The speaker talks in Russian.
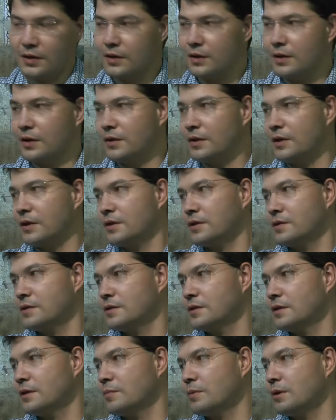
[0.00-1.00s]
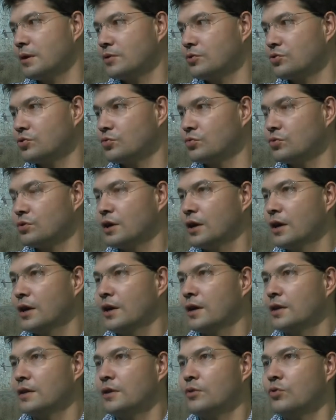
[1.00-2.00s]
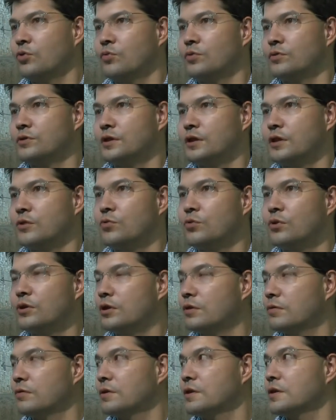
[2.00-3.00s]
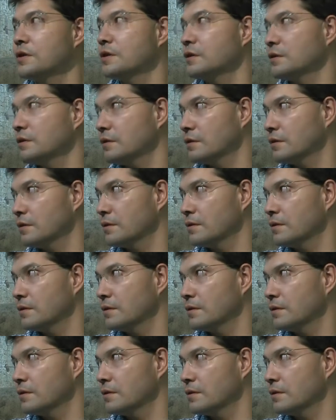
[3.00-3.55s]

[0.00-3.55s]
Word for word: о, о конкретности добра, что вот такого зарегулирования нет.